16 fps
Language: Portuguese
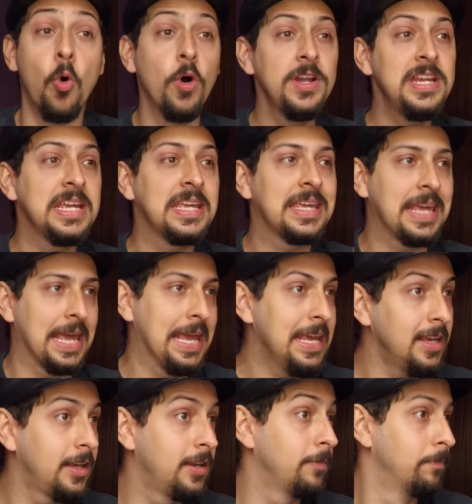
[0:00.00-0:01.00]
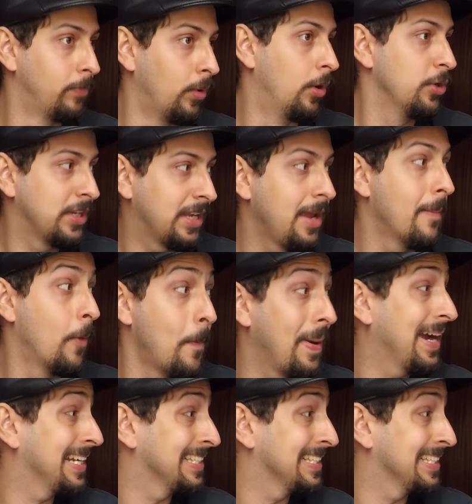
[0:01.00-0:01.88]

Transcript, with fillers: Oniken, que, porra, Oniken é bom pra